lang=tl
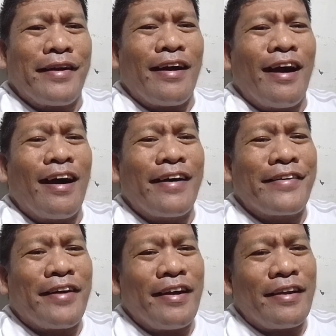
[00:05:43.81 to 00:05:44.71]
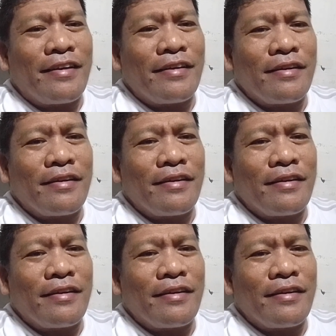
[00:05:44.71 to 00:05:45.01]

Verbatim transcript: naghahangad ka eh